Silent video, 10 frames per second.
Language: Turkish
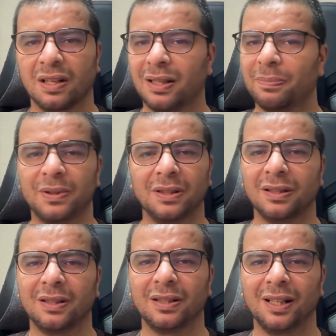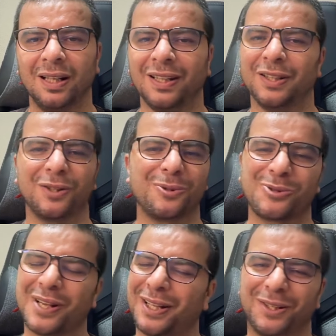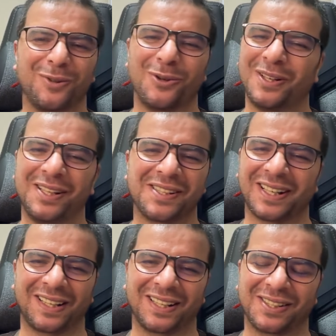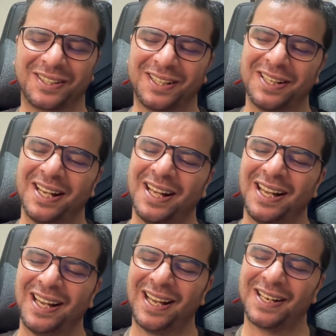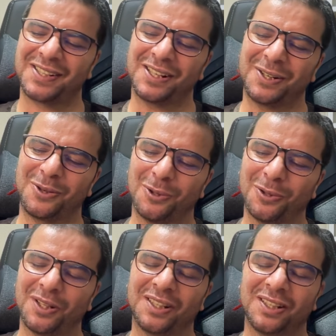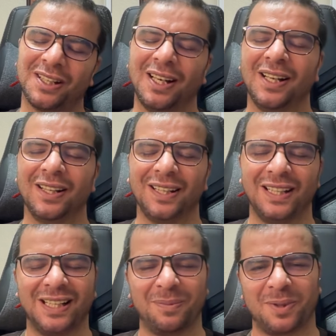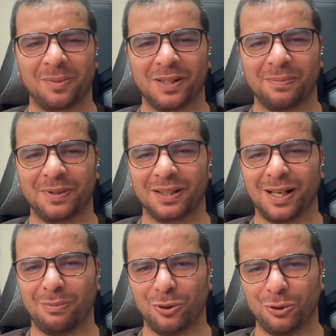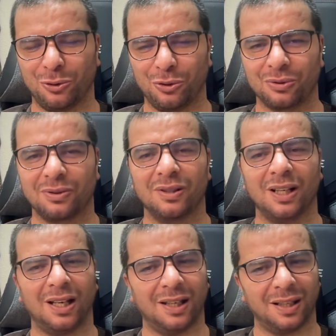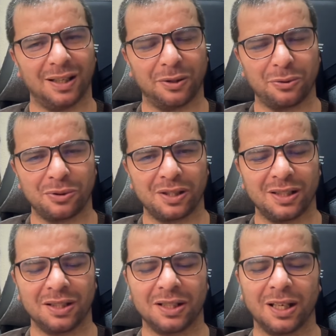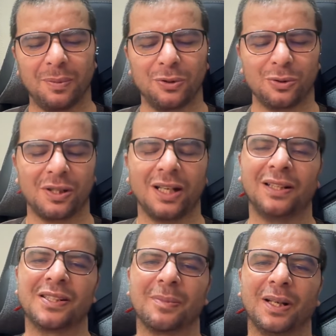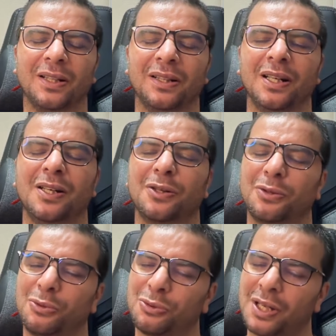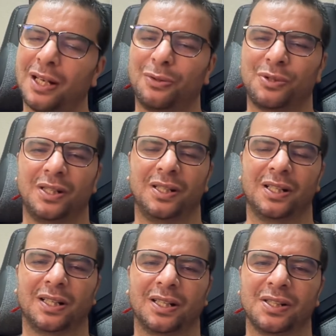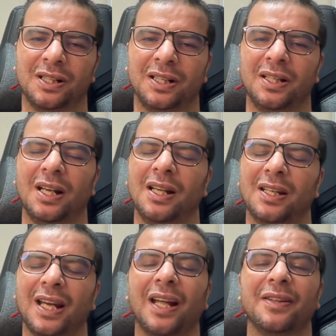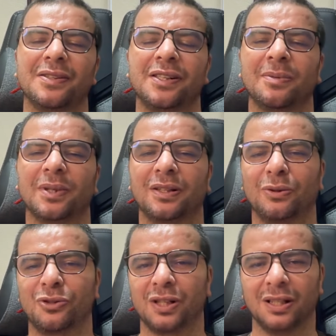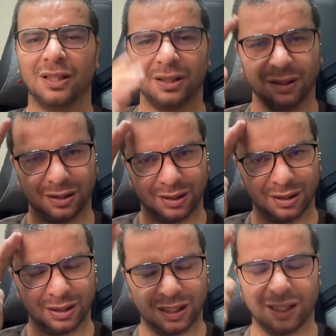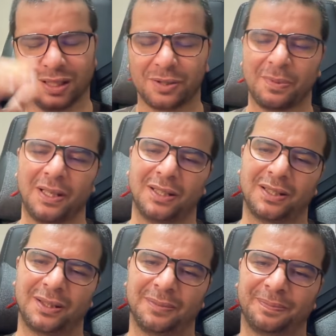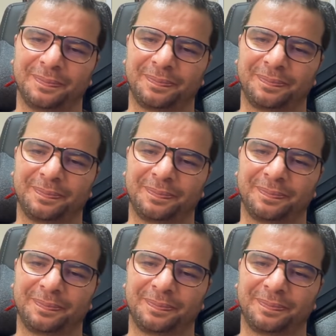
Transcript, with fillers: Ripple iyidir, güzeldir öyleyse arkadaşlar. Her şey yolundadır. Dediğim gibi Ripple kamyondur. Ağır ağır yükselir ama yükseldiği zaman güzel yükselir arkadaşlar. Kendinize iyi bakın, hoşçakalın. Allah'a ısmarladık.